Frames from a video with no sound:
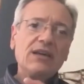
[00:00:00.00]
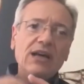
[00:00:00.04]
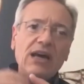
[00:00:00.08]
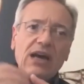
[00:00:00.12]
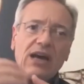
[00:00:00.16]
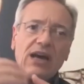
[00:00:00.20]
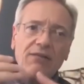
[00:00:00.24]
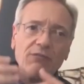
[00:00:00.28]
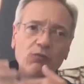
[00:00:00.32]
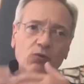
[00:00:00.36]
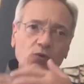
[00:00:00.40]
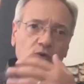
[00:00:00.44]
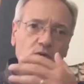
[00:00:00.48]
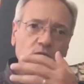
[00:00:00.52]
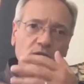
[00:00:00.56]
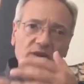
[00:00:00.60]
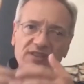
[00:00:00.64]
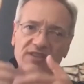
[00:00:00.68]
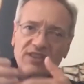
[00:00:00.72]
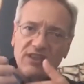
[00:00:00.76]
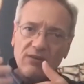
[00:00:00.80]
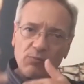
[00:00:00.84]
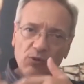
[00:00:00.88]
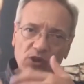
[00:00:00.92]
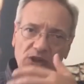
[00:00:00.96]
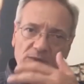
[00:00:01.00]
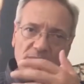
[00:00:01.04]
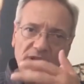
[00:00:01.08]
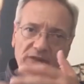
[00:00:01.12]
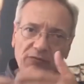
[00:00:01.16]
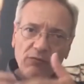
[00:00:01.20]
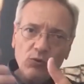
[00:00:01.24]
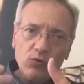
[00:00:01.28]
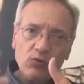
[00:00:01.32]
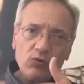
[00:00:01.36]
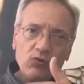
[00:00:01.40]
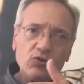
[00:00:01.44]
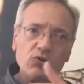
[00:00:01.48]
ha avuto le sue prime
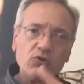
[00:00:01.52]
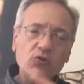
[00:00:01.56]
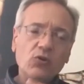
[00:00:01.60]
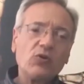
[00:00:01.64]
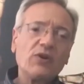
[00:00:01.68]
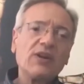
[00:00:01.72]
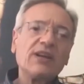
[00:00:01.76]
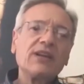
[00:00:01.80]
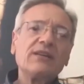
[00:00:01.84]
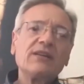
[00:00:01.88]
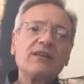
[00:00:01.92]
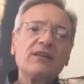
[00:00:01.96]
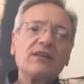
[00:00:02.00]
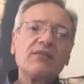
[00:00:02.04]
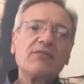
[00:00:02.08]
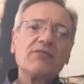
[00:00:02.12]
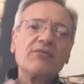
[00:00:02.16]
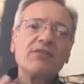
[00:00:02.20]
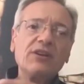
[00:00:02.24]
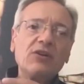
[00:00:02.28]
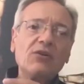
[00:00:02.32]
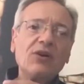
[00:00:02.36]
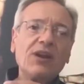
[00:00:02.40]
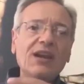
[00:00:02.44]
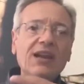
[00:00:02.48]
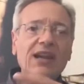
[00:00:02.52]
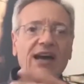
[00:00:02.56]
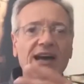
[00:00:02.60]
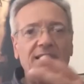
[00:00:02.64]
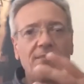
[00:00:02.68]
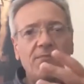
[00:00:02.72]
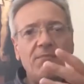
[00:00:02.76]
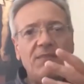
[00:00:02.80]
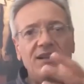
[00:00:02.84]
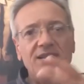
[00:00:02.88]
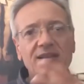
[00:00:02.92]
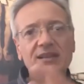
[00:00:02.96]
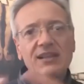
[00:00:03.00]
evoluzioni fino
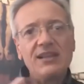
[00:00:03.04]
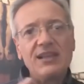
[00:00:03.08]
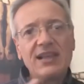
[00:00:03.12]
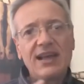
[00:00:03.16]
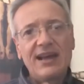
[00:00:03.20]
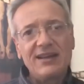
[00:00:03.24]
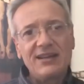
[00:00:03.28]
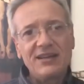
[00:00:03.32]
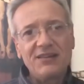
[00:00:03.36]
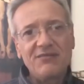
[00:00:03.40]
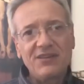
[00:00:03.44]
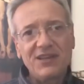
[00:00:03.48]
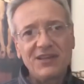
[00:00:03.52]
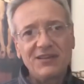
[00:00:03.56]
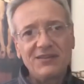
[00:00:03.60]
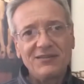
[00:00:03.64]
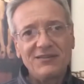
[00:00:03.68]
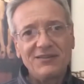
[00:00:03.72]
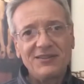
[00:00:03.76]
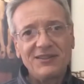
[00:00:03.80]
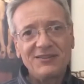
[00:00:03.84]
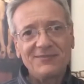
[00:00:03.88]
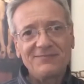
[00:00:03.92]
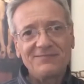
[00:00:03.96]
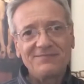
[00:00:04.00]
all'alba degli anni 20.